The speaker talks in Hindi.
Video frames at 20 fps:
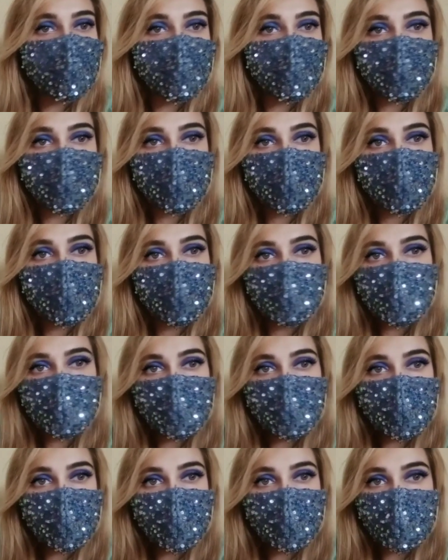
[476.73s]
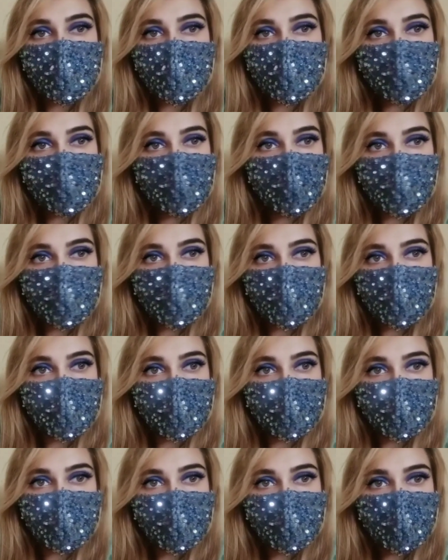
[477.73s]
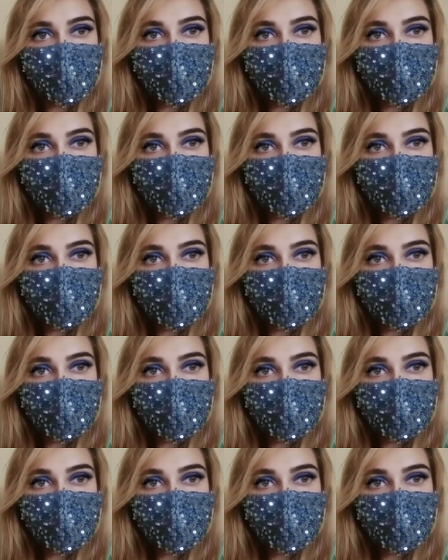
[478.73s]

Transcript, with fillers: उस बेचारी का तो एक ही मुज रह गया